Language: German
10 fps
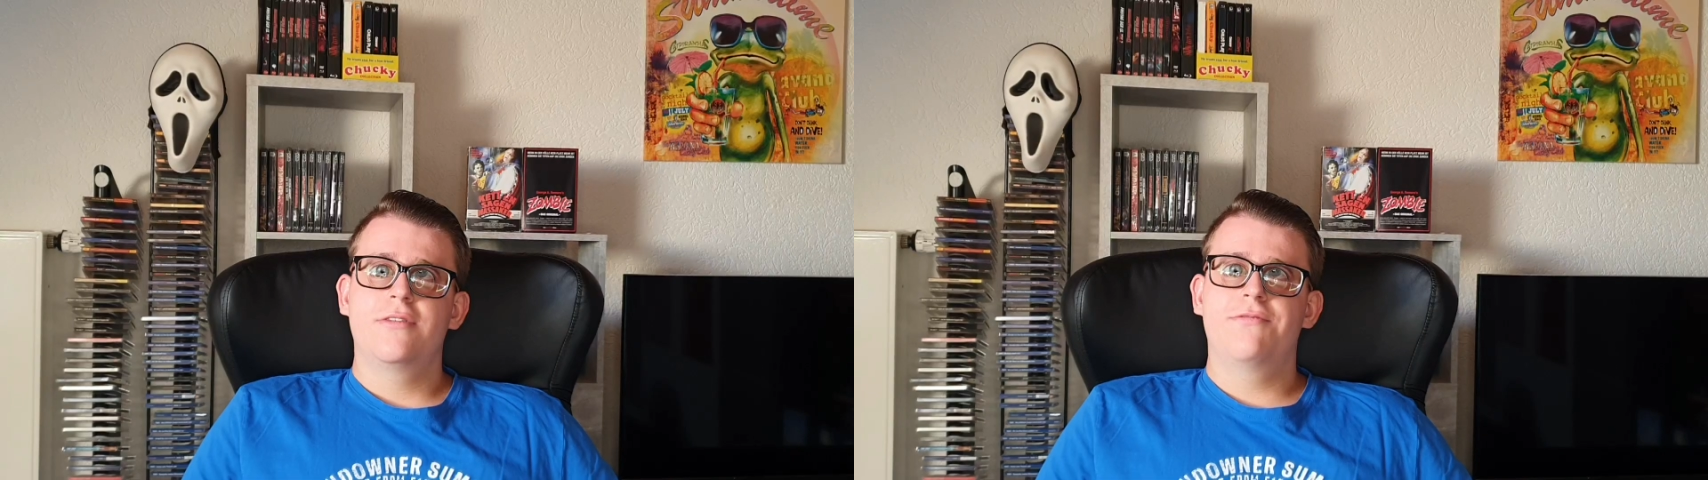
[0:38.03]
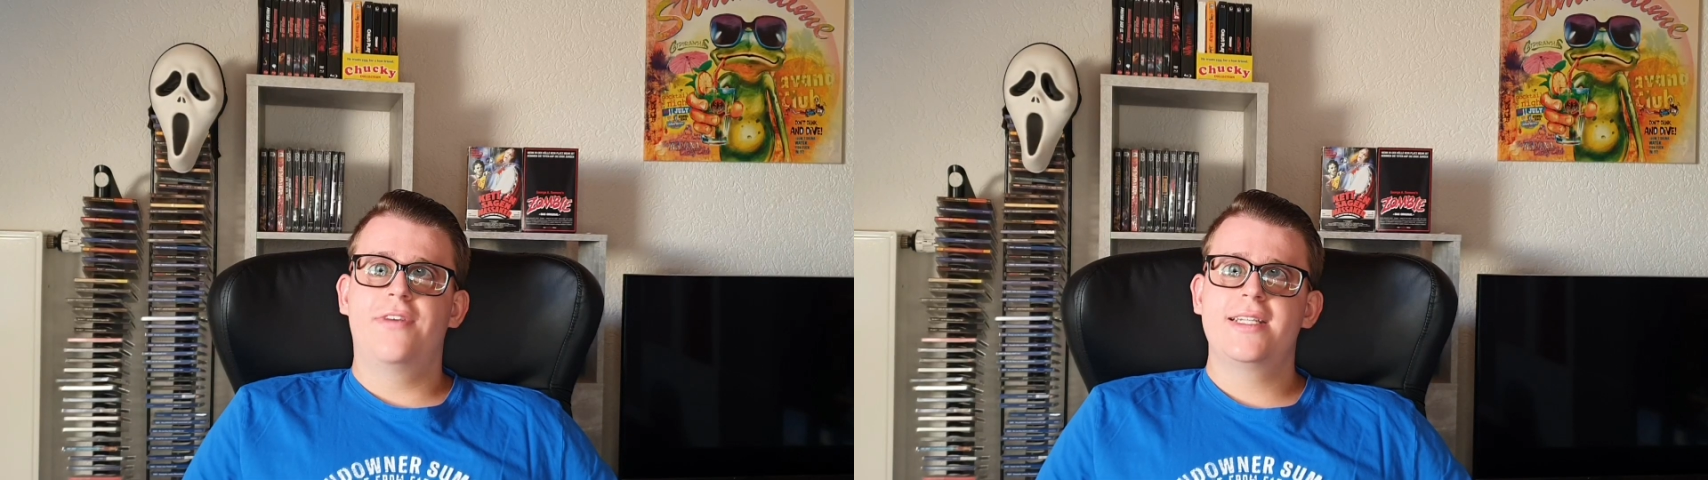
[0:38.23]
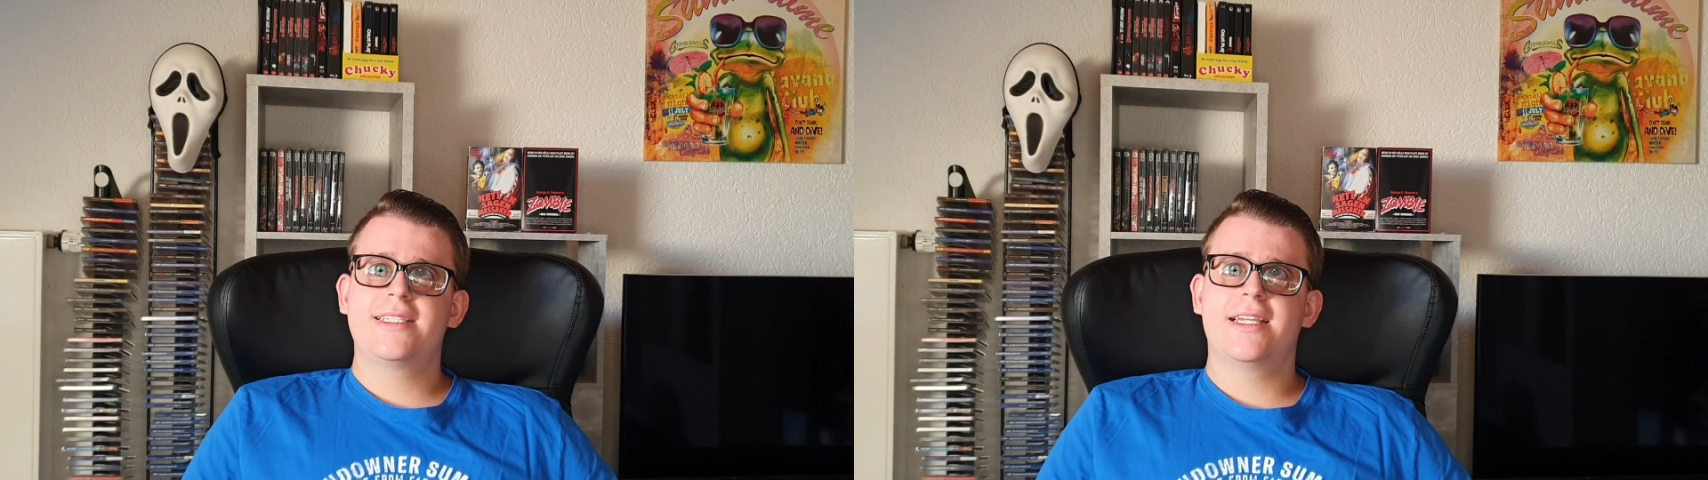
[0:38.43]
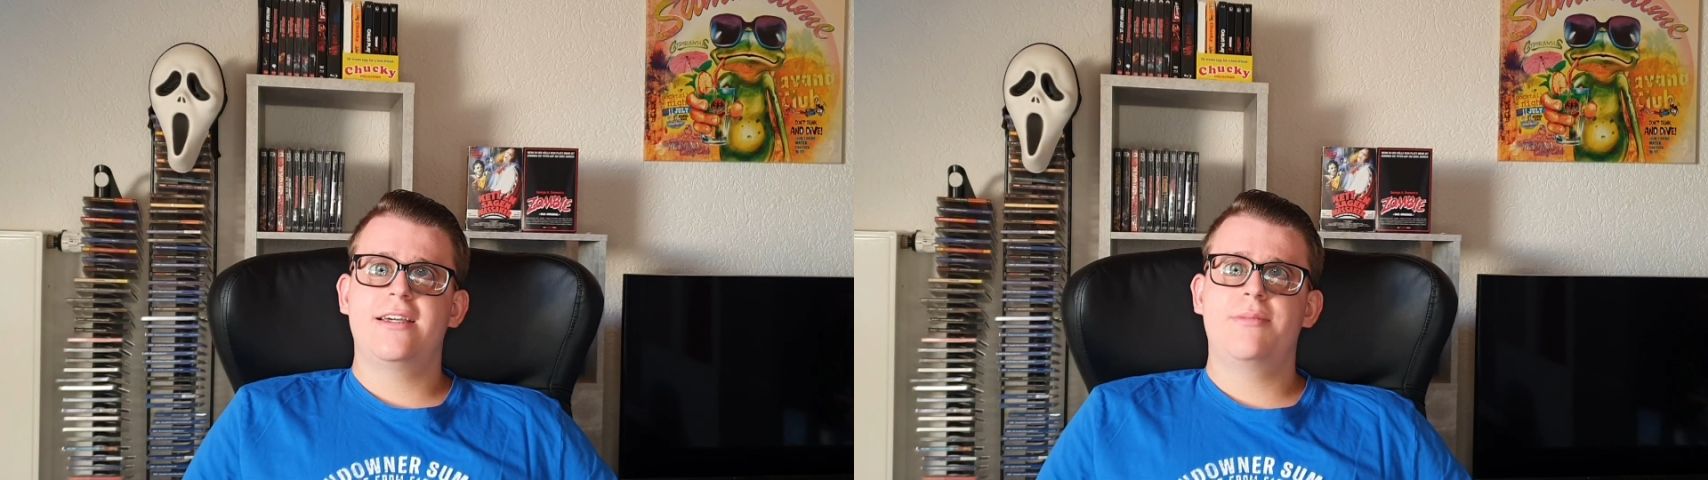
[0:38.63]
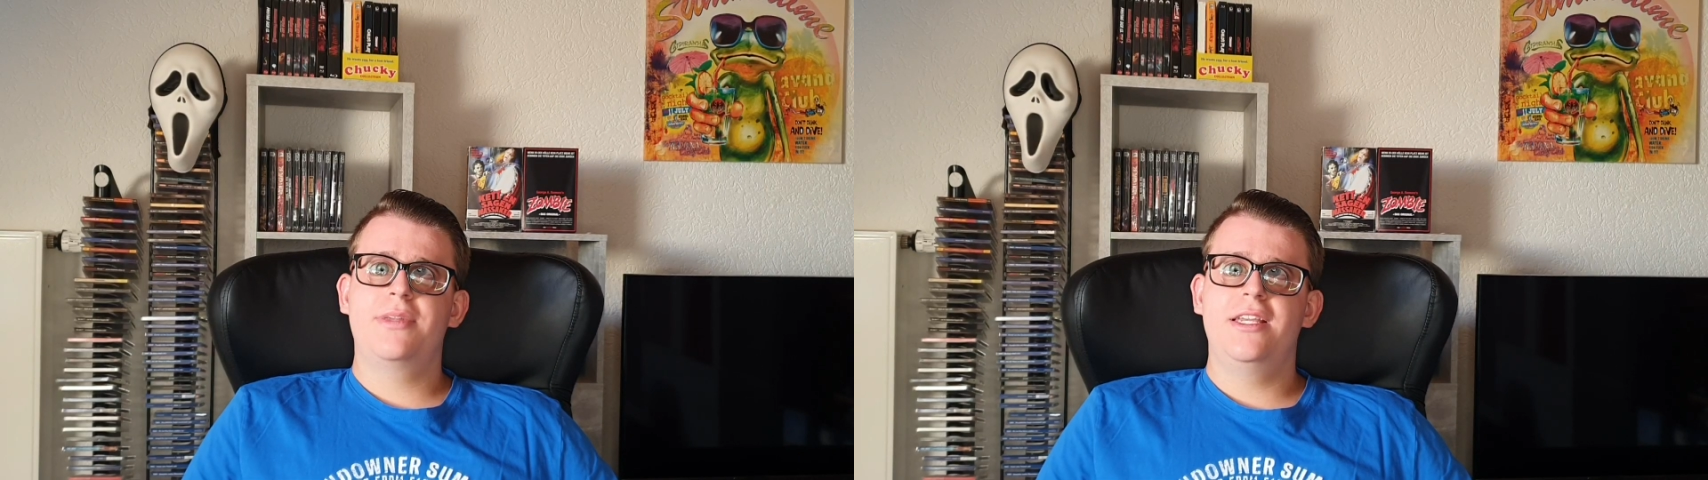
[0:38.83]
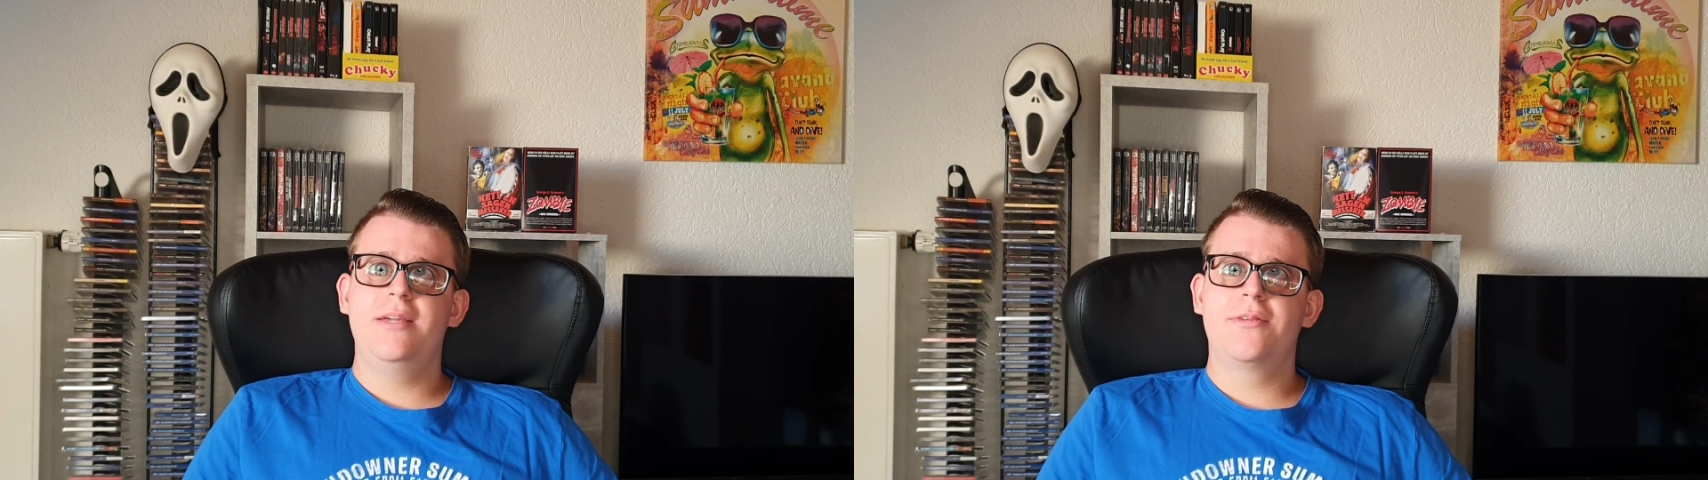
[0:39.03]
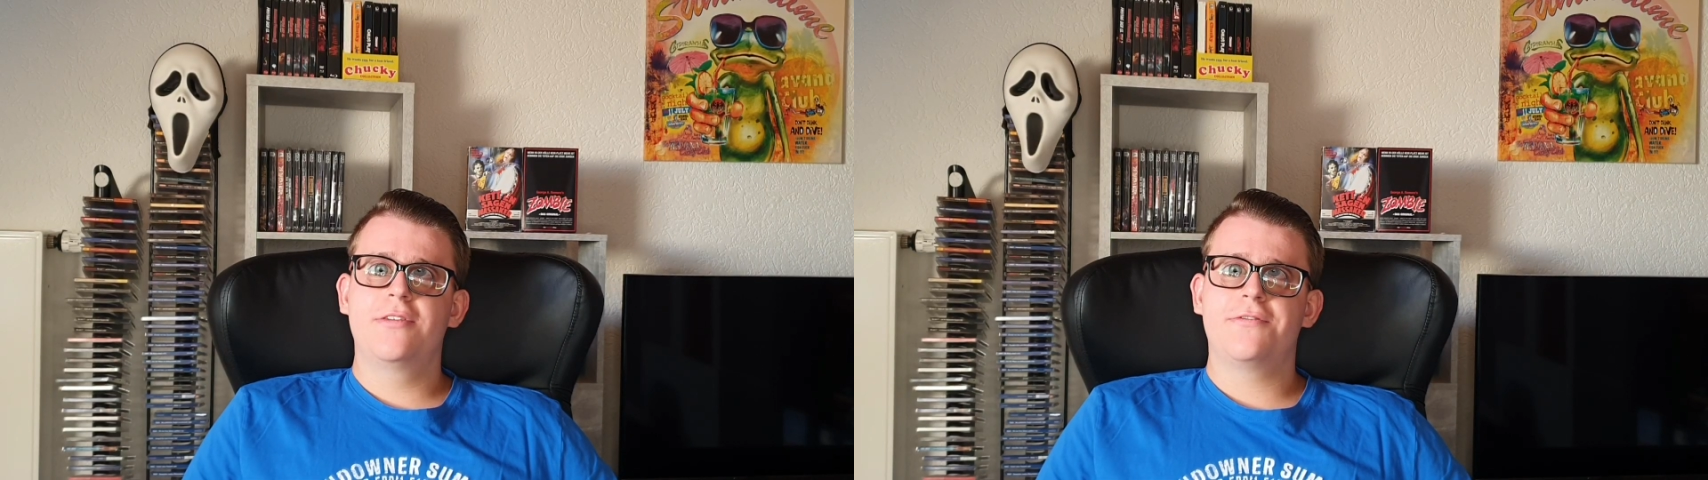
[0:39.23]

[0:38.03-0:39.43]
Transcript: Was geht ab, liebe